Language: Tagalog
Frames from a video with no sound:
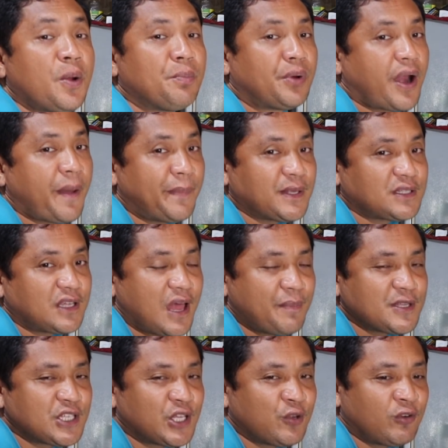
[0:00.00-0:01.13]
Maraming
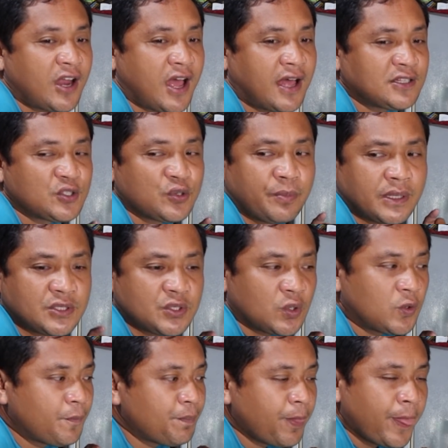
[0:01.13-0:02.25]
salamat sa inyong lahat. So,
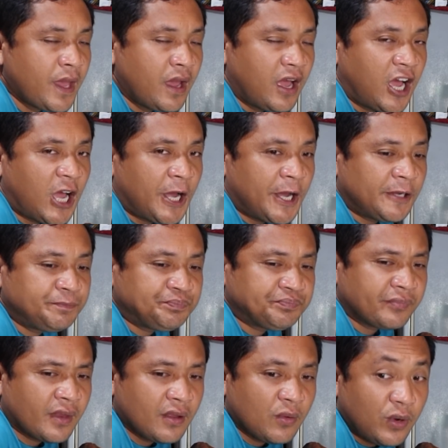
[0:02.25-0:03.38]
medyo um,
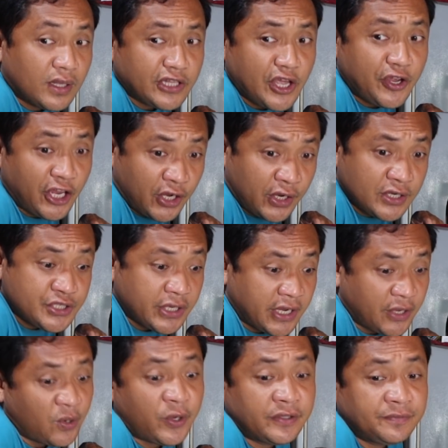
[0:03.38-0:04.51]
wala tayong energy
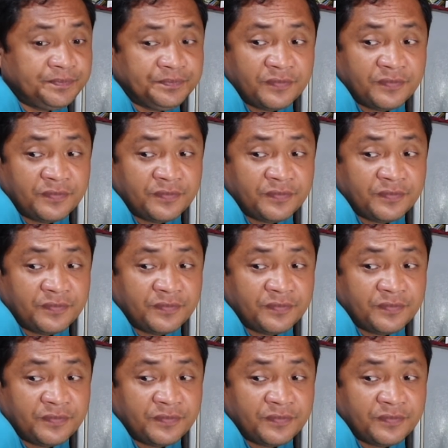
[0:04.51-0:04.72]
ngayon.